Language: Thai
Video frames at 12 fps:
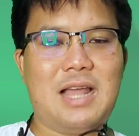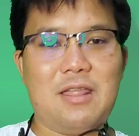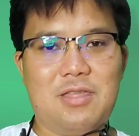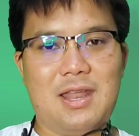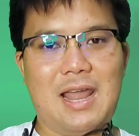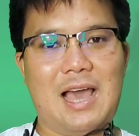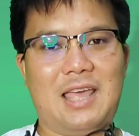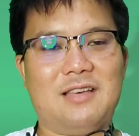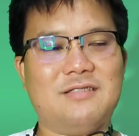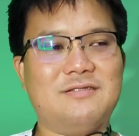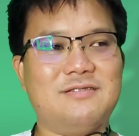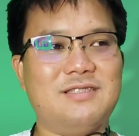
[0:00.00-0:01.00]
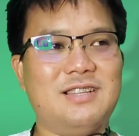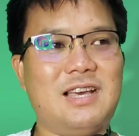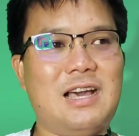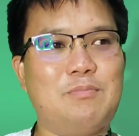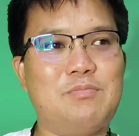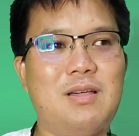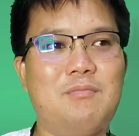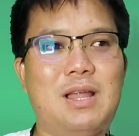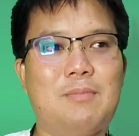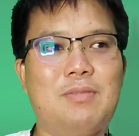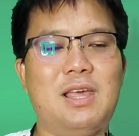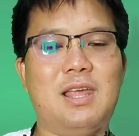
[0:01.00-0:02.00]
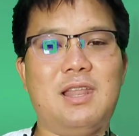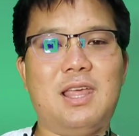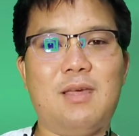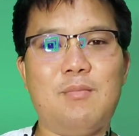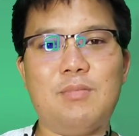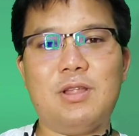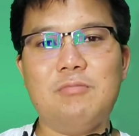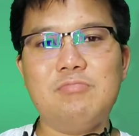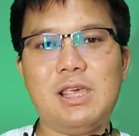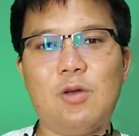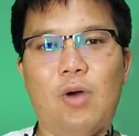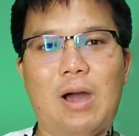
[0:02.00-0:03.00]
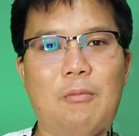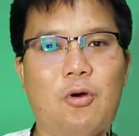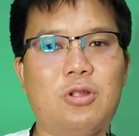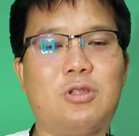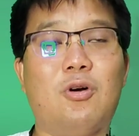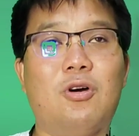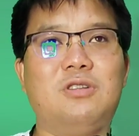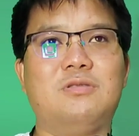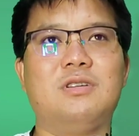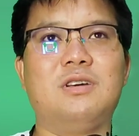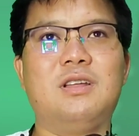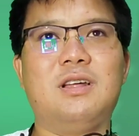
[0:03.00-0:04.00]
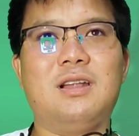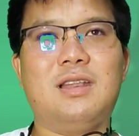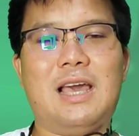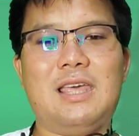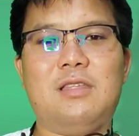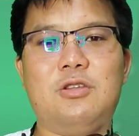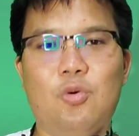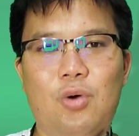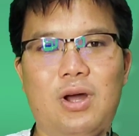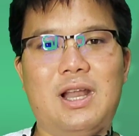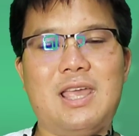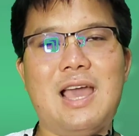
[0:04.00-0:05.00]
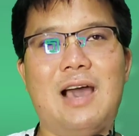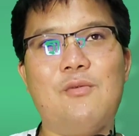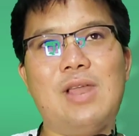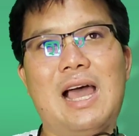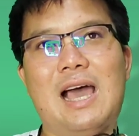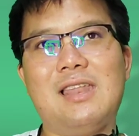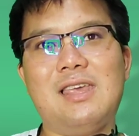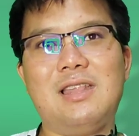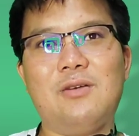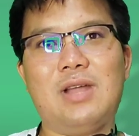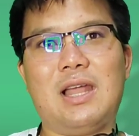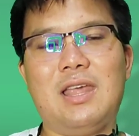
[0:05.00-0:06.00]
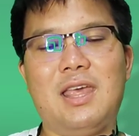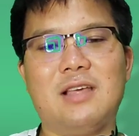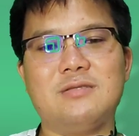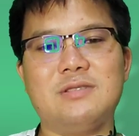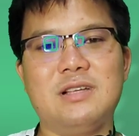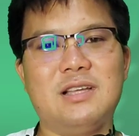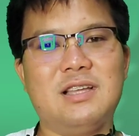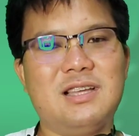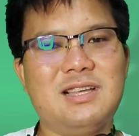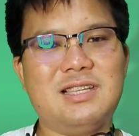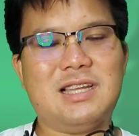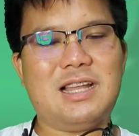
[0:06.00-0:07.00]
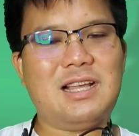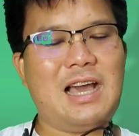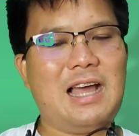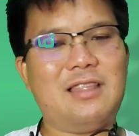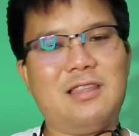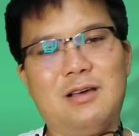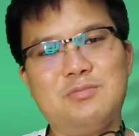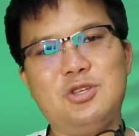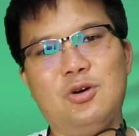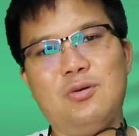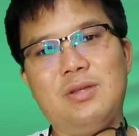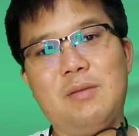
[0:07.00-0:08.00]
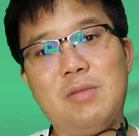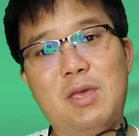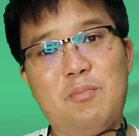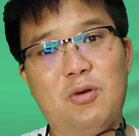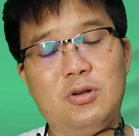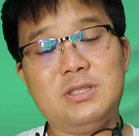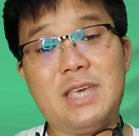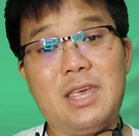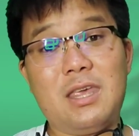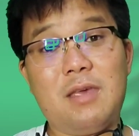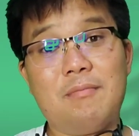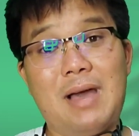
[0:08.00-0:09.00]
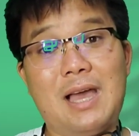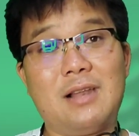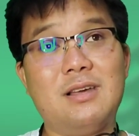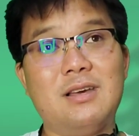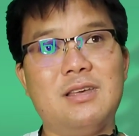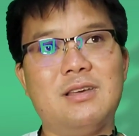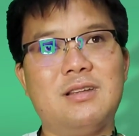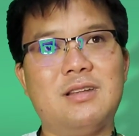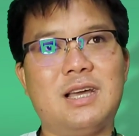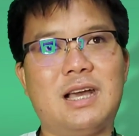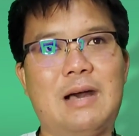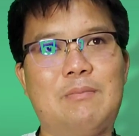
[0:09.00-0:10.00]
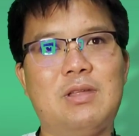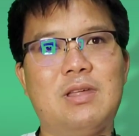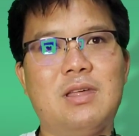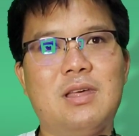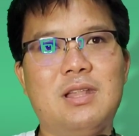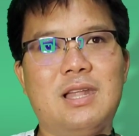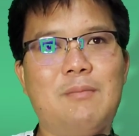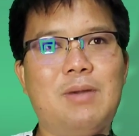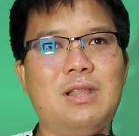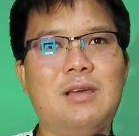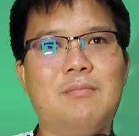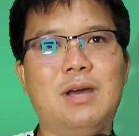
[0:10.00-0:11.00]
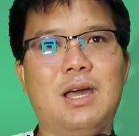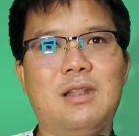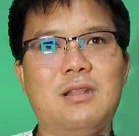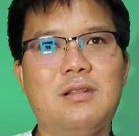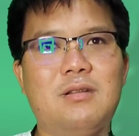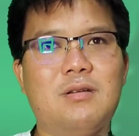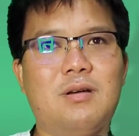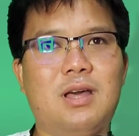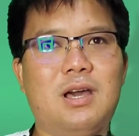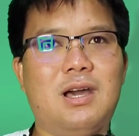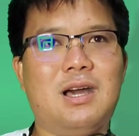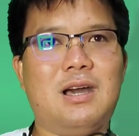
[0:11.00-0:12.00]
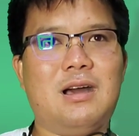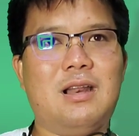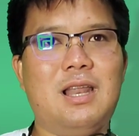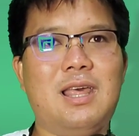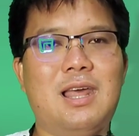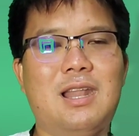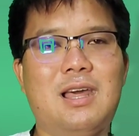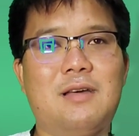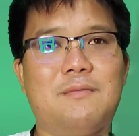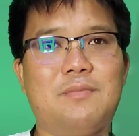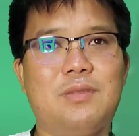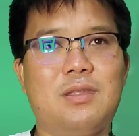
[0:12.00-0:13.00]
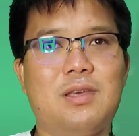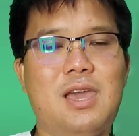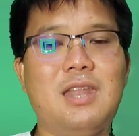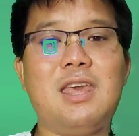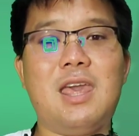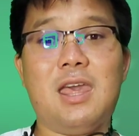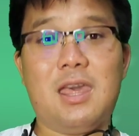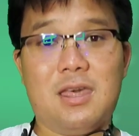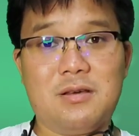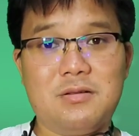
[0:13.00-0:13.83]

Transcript: น่าเสียดายนะครับสำหรับเหรียญนี้ต้องมีความอดทนในช่วงระยะเวลานี้เท่านั้นเองดังนั้นการเติบโตจะมีโปรเจกต์อีกมากเลยนะครับดังนั้นมันจะเหมือนอ่าเหรียญน่ะ เอ ดี เอ